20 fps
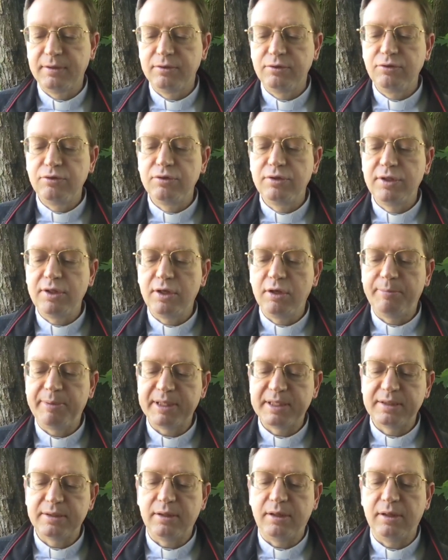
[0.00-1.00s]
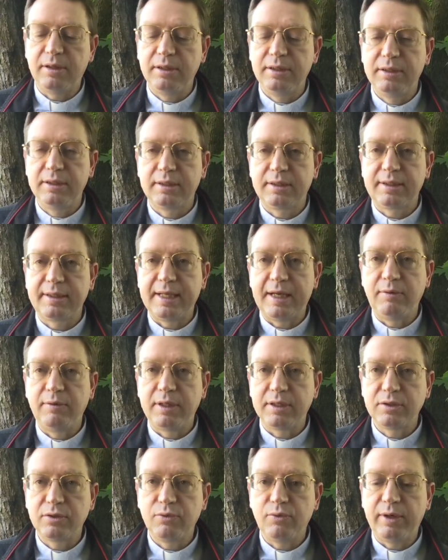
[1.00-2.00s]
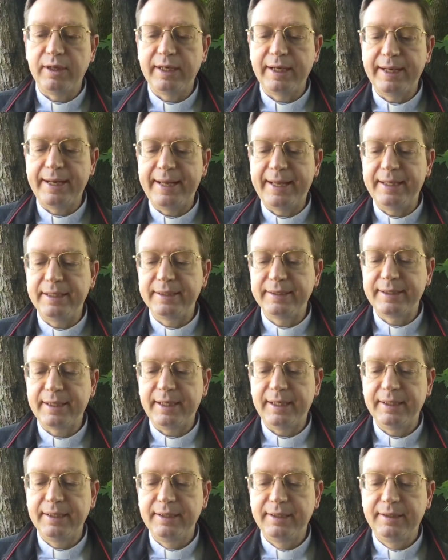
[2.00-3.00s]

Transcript: Giustino passò da una scuola all'altra